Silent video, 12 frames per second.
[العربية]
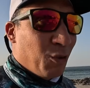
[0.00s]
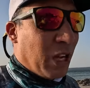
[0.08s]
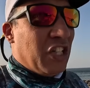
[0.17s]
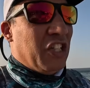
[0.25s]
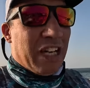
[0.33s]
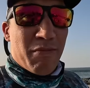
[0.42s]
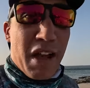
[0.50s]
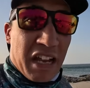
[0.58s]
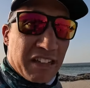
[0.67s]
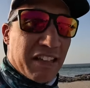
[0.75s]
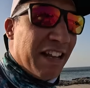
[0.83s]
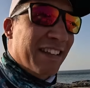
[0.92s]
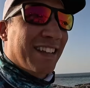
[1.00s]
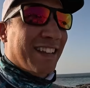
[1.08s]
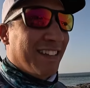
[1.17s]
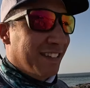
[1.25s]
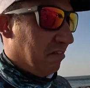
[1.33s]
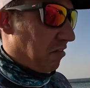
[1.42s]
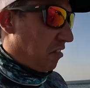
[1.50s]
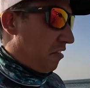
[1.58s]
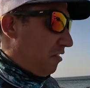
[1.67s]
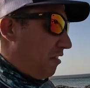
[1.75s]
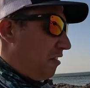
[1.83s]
كتجيك المكاسه لعندك اي